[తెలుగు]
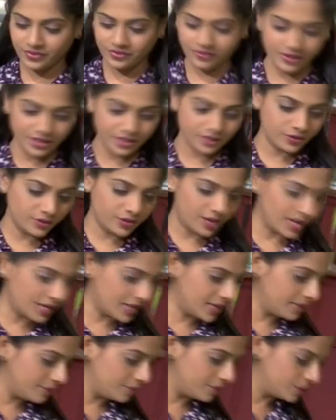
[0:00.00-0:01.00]
వేసుకున్నాక
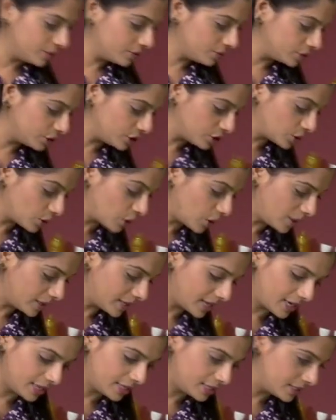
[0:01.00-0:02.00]
ఇప్పుడు కొంచెం
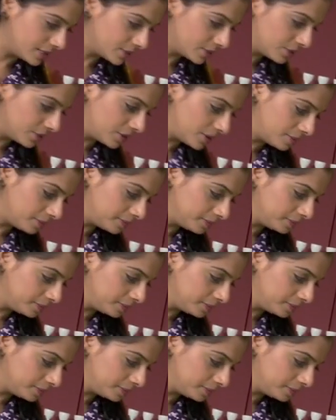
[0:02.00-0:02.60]
సాల్ట్ యాడ్ చేసుకుందాం